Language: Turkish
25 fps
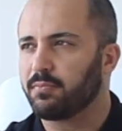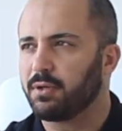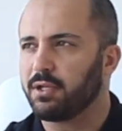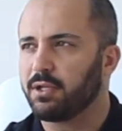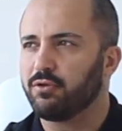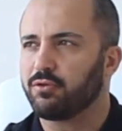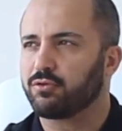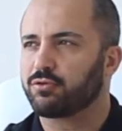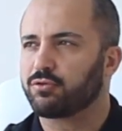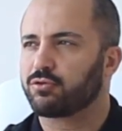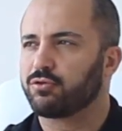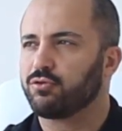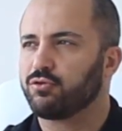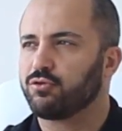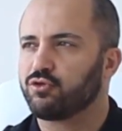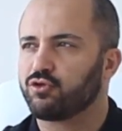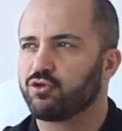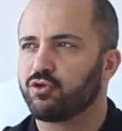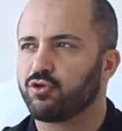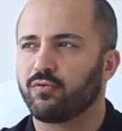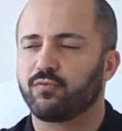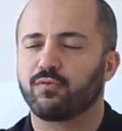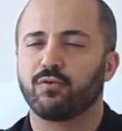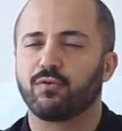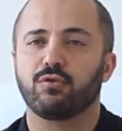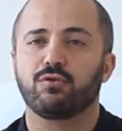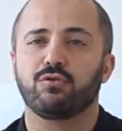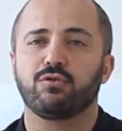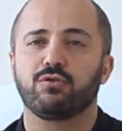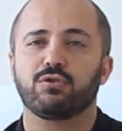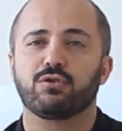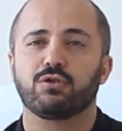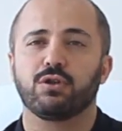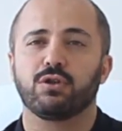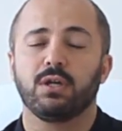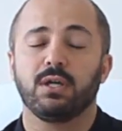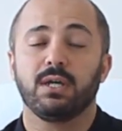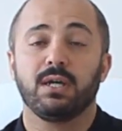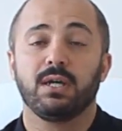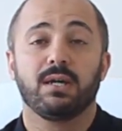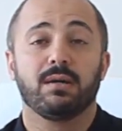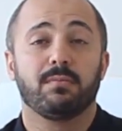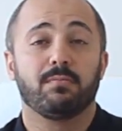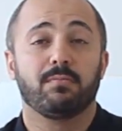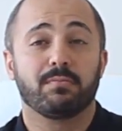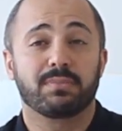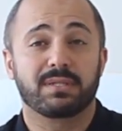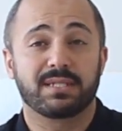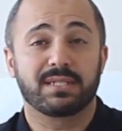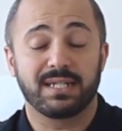Pilotluk, şoförlük,
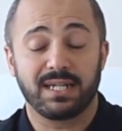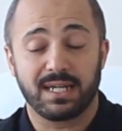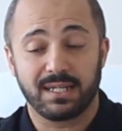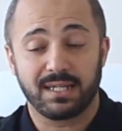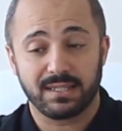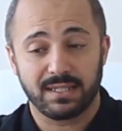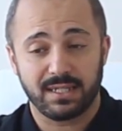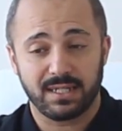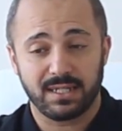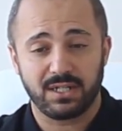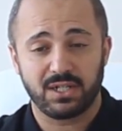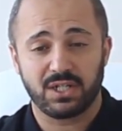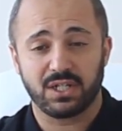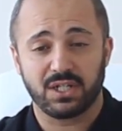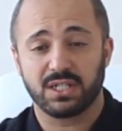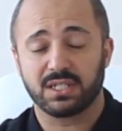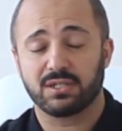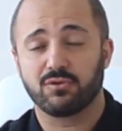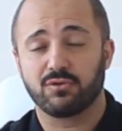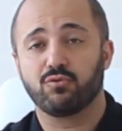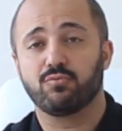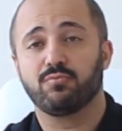trenlerin içerisinde